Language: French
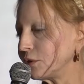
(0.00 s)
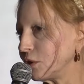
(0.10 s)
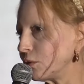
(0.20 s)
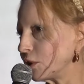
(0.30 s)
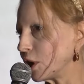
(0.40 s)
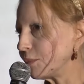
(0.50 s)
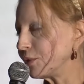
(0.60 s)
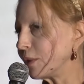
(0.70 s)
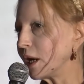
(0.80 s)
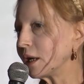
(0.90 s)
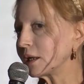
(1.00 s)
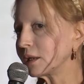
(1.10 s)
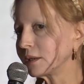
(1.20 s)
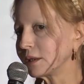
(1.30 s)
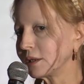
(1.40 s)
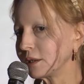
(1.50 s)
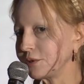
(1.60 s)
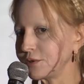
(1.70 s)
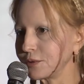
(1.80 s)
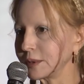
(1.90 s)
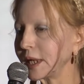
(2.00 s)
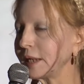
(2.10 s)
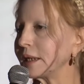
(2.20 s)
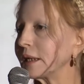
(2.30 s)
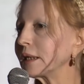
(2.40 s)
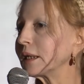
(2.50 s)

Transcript: une longue robe noire, une soutane,